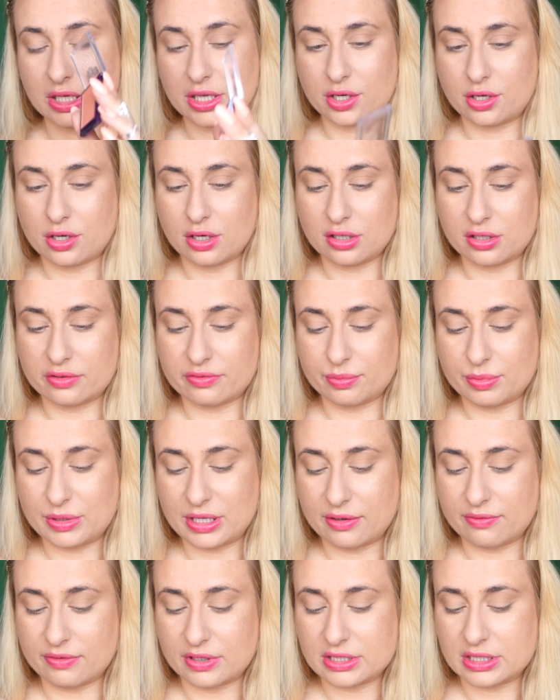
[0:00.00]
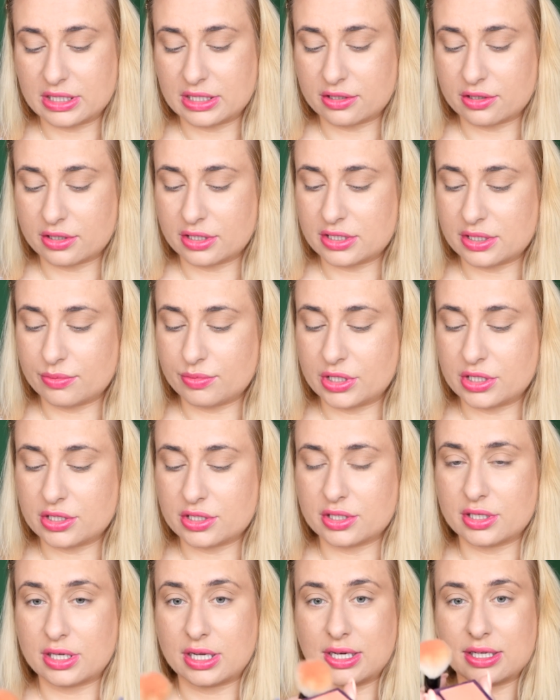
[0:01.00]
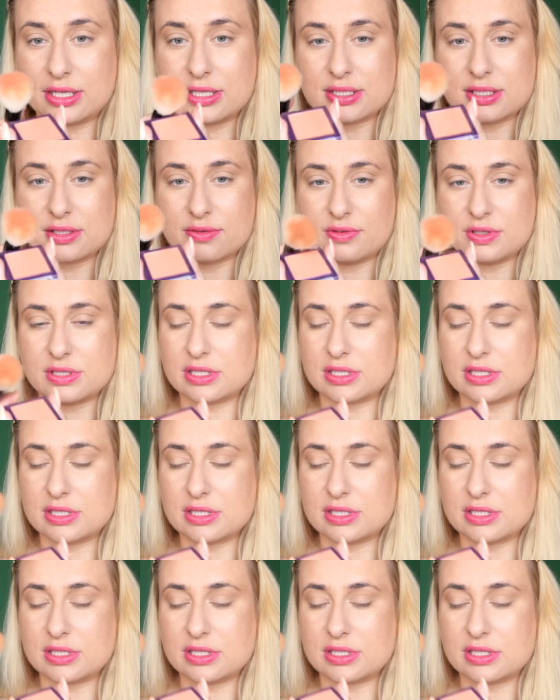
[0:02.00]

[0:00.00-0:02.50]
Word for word: Taki kolor wybrałam właśnie trochę ciemniejszy, ale jest,